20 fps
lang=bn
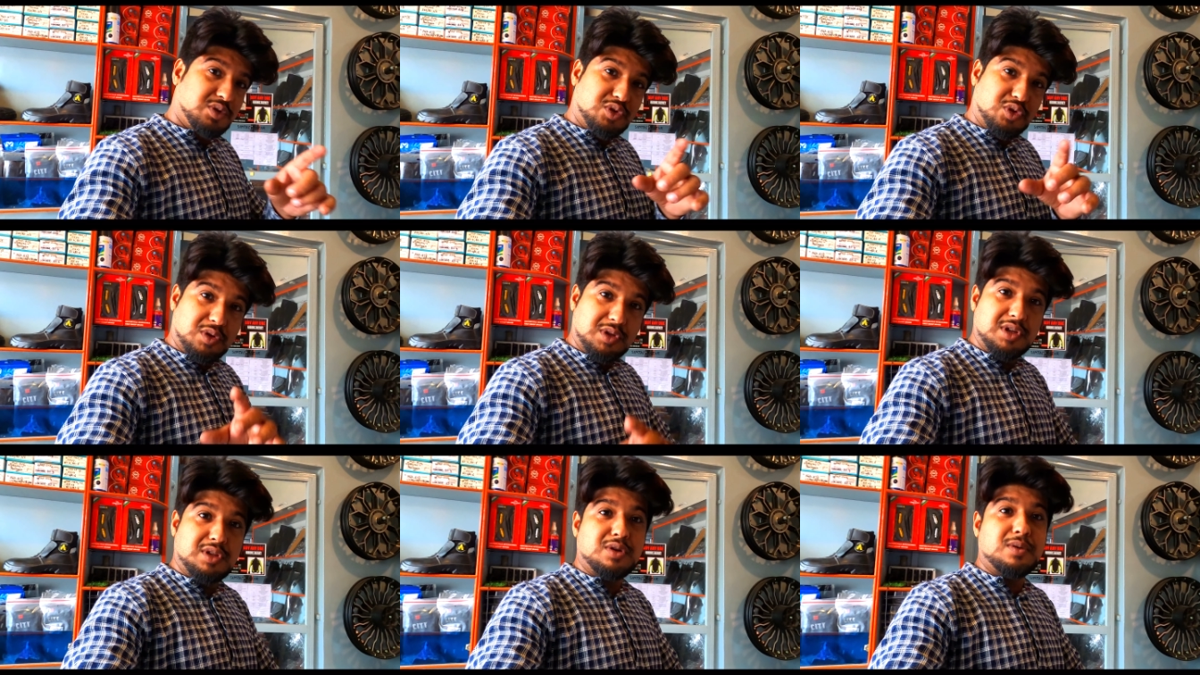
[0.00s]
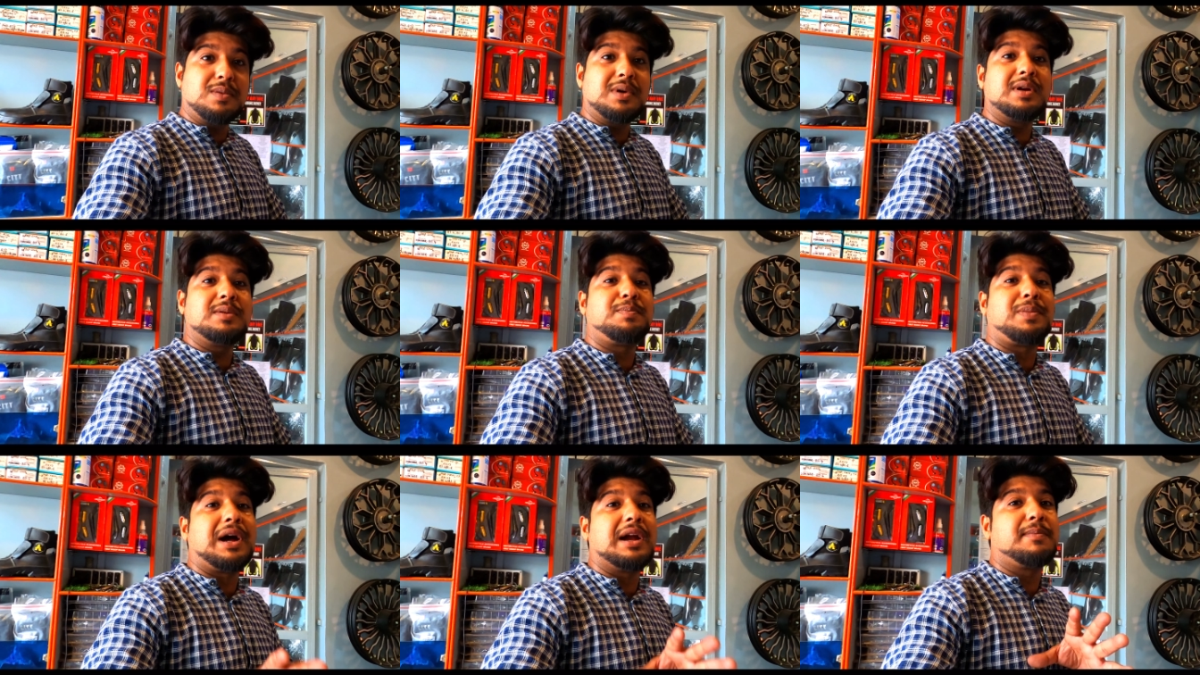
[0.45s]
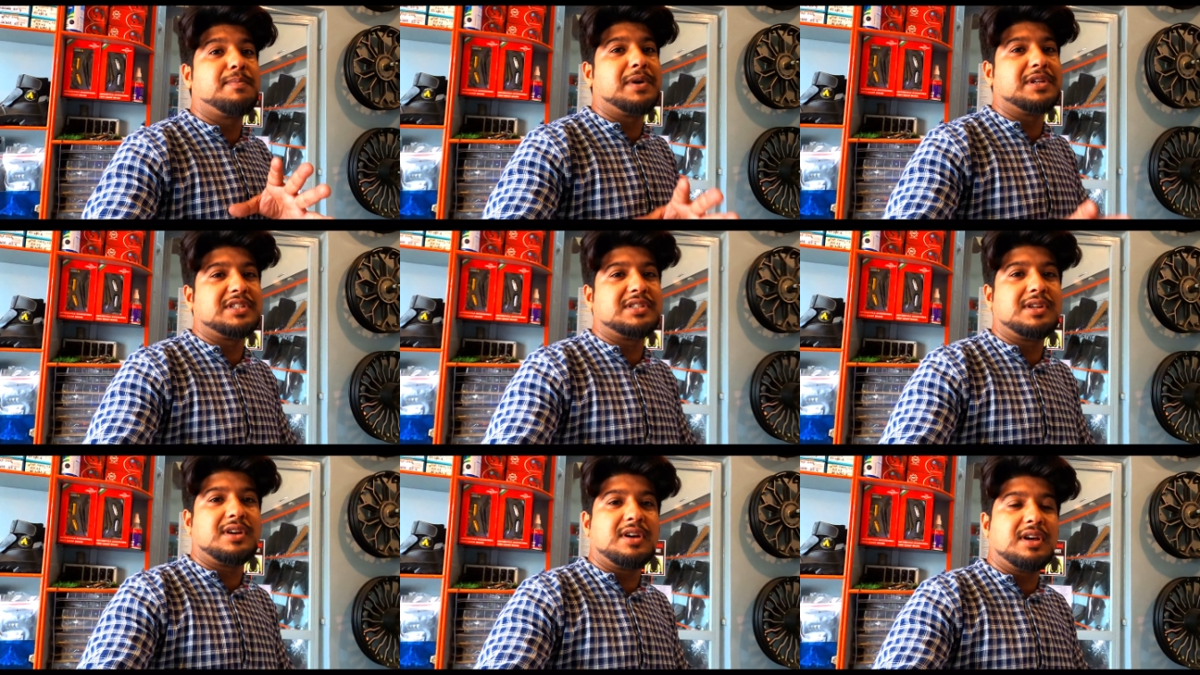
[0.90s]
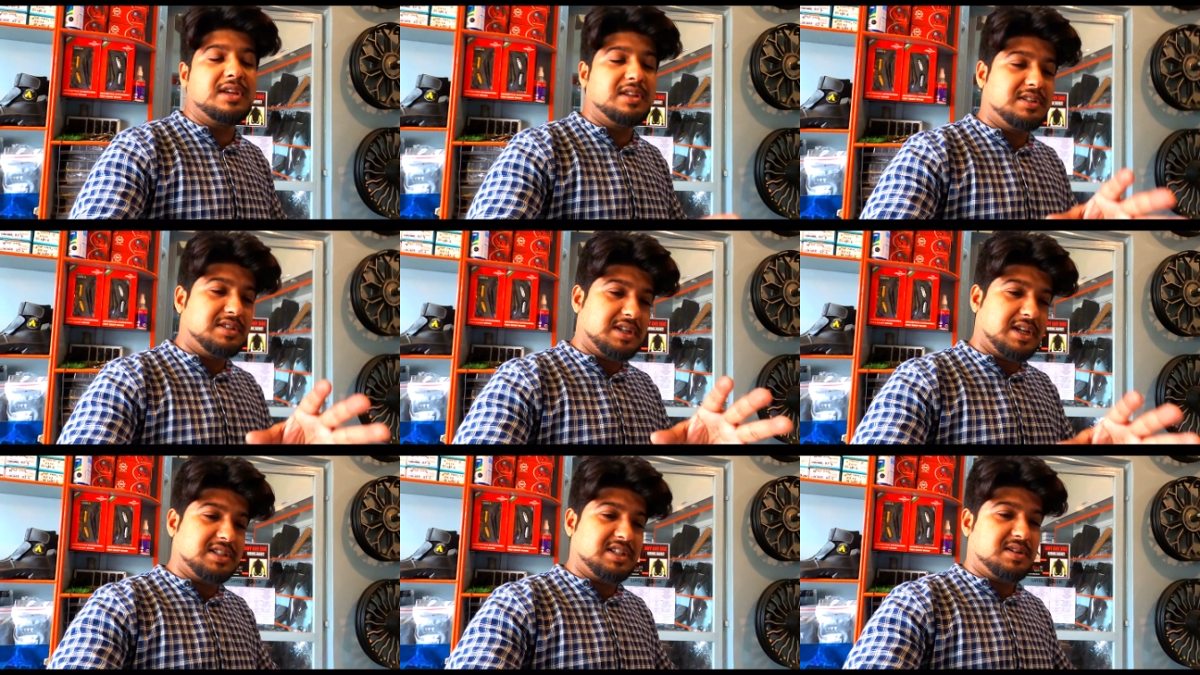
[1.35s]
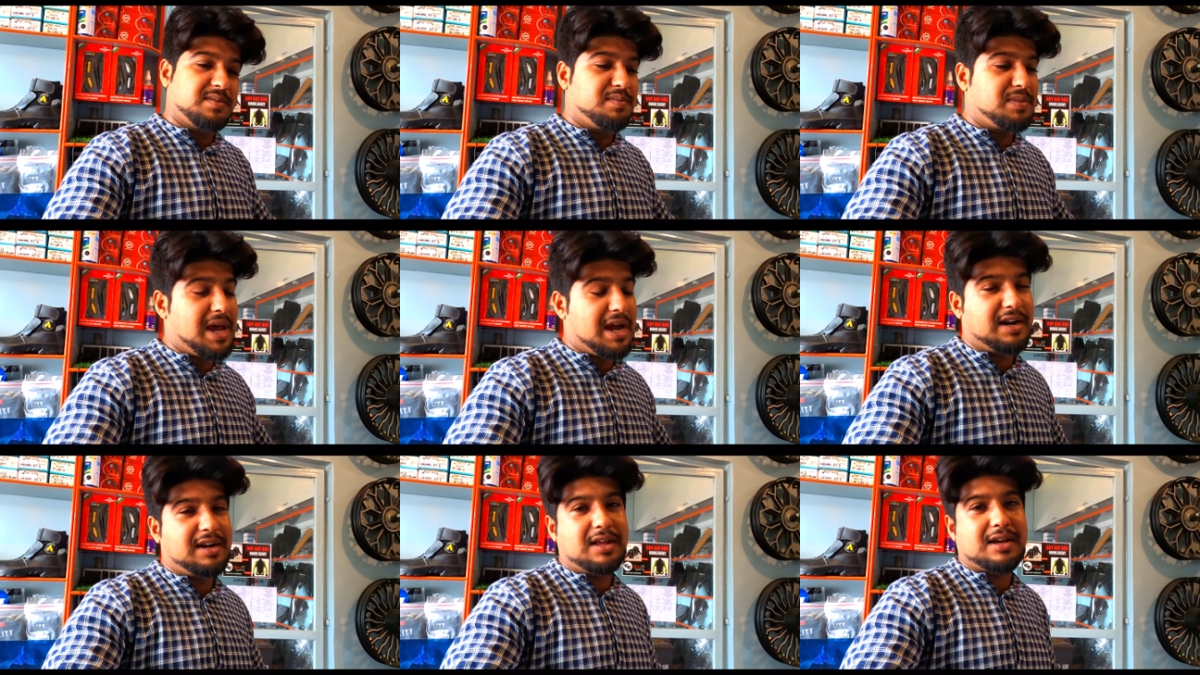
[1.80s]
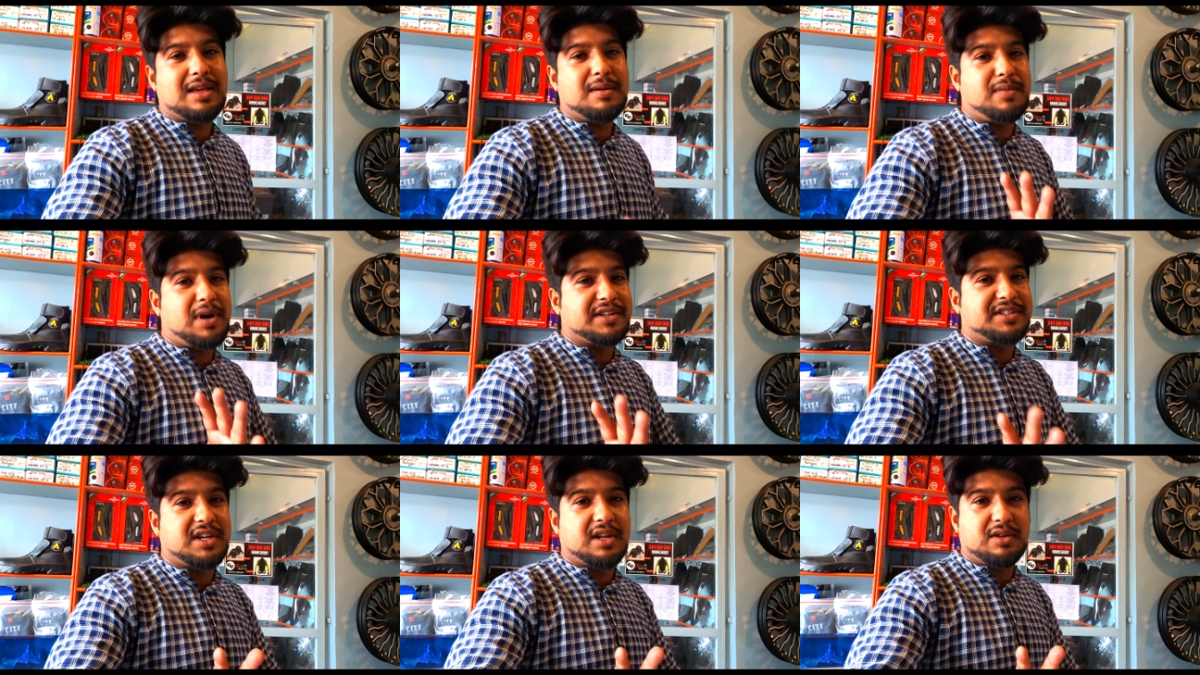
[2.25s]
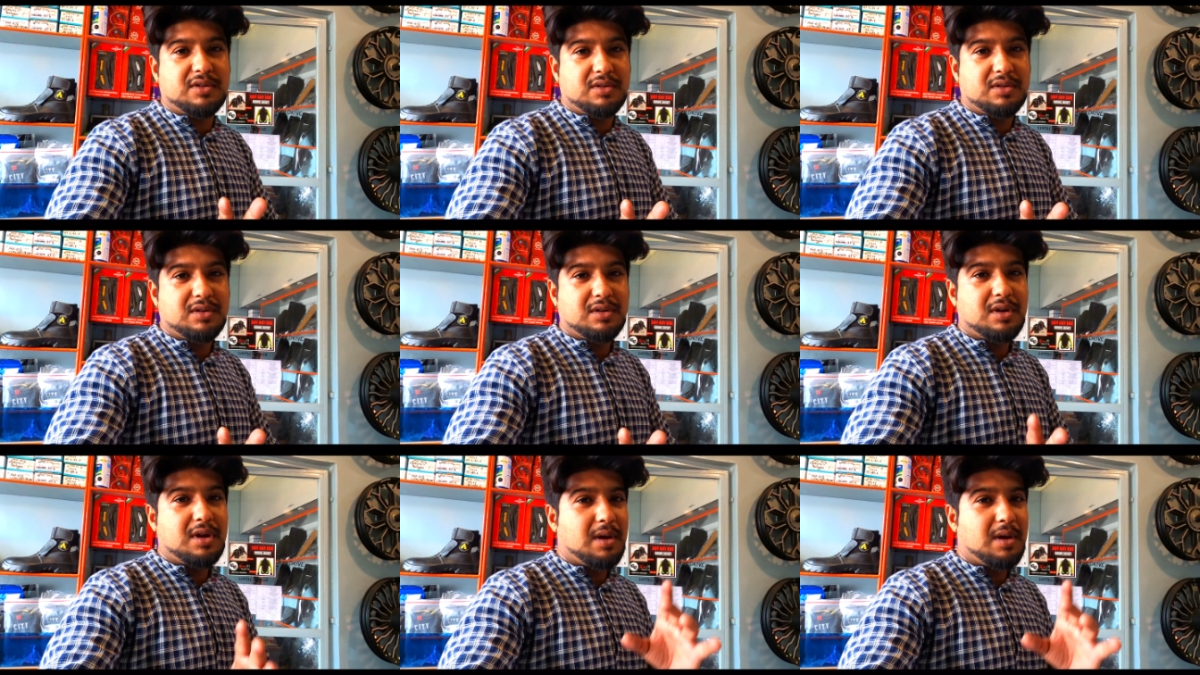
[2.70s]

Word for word: যদি তোমার পারপাসটা হয় জাস্ট ব্যাগটাকে বাঁচানো